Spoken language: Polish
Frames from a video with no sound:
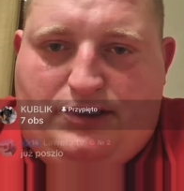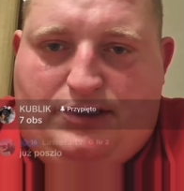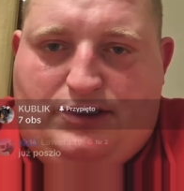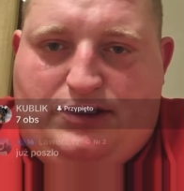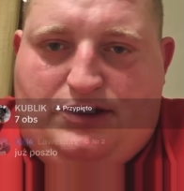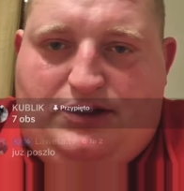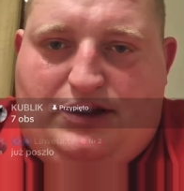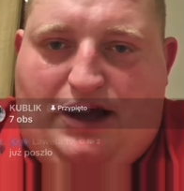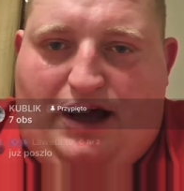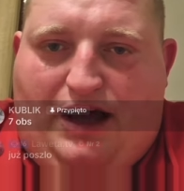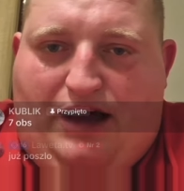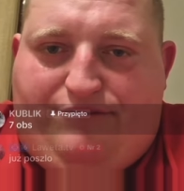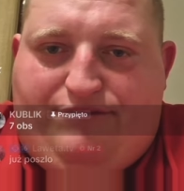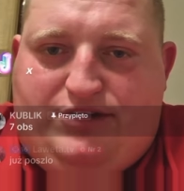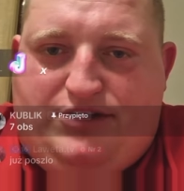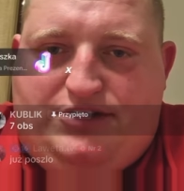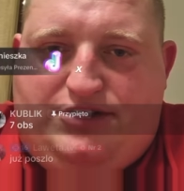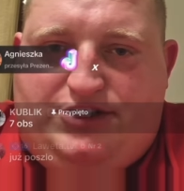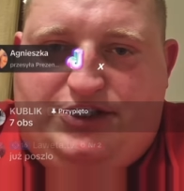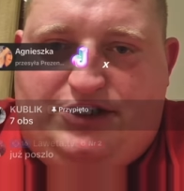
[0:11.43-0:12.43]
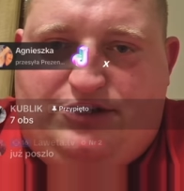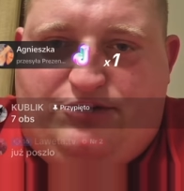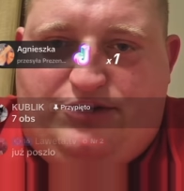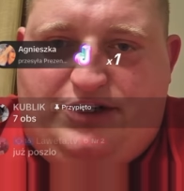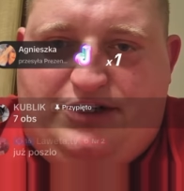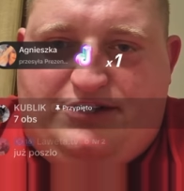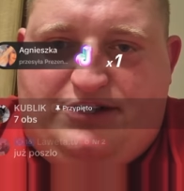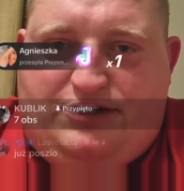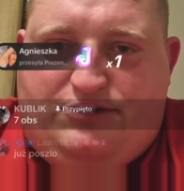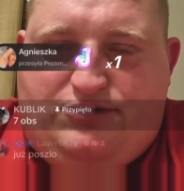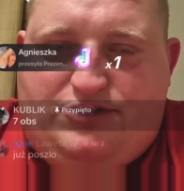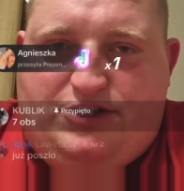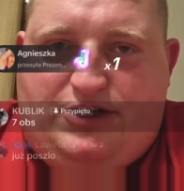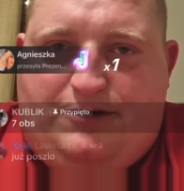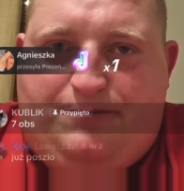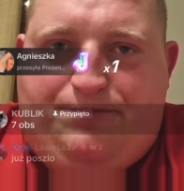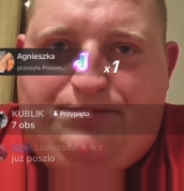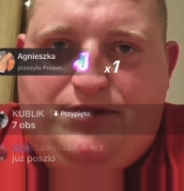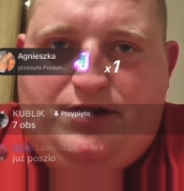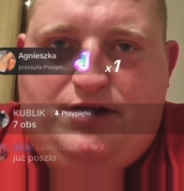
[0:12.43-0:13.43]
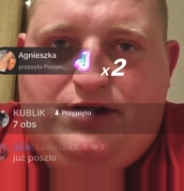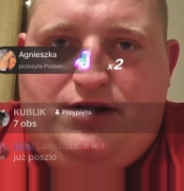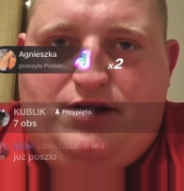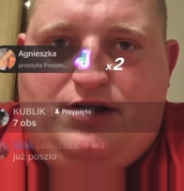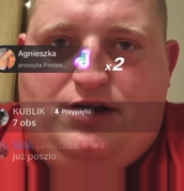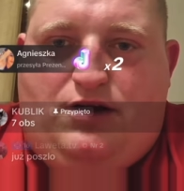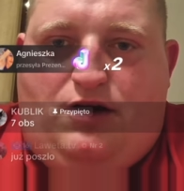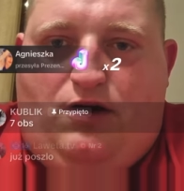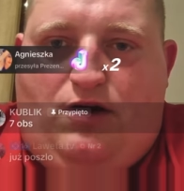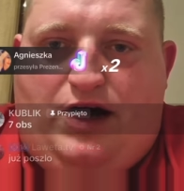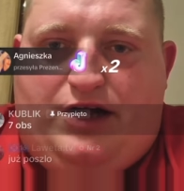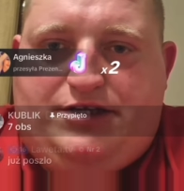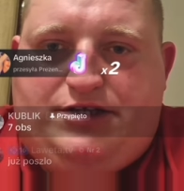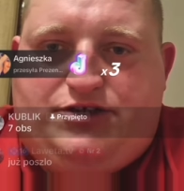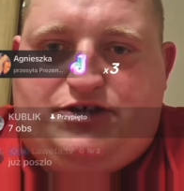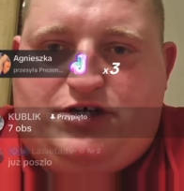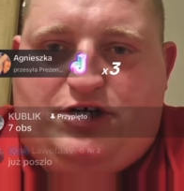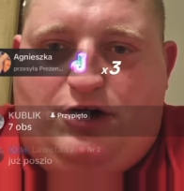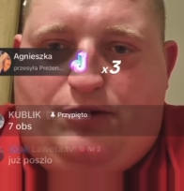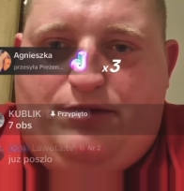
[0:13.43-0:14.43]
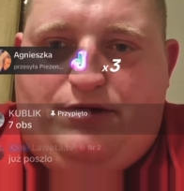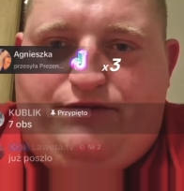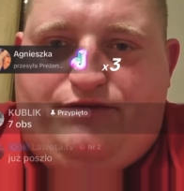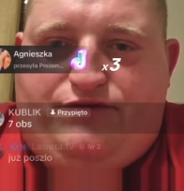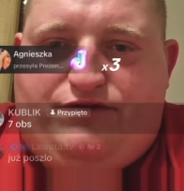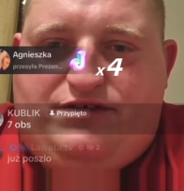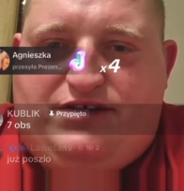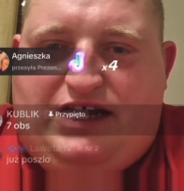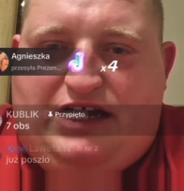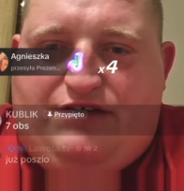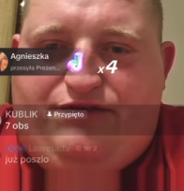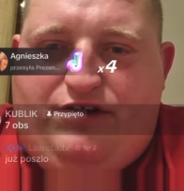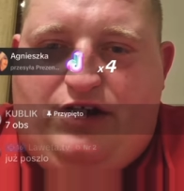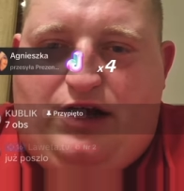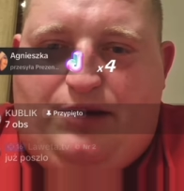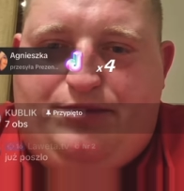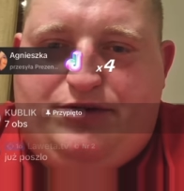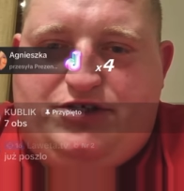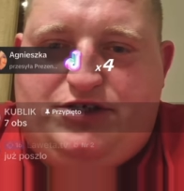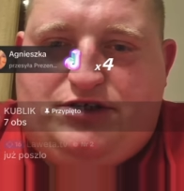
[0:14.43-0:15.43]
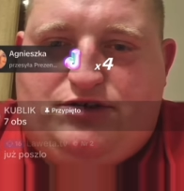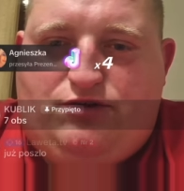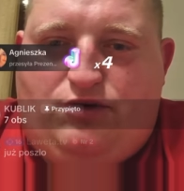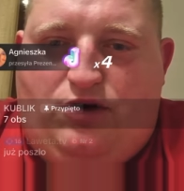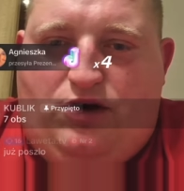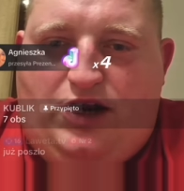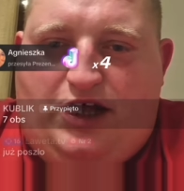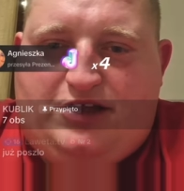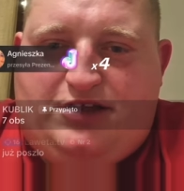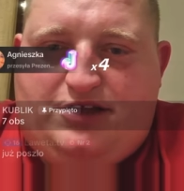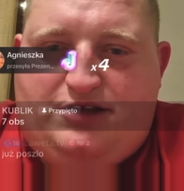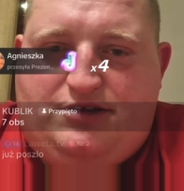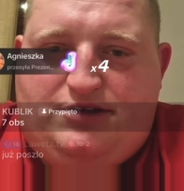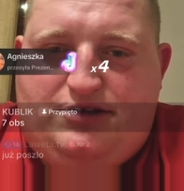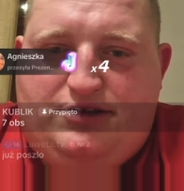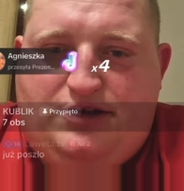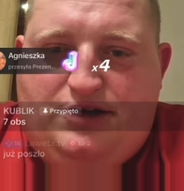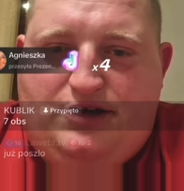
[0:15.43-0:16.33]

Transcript: Pięć. Dawid, dziękuję za róża. Kochani, czekamy. Za chwilę będzie tu hola ten...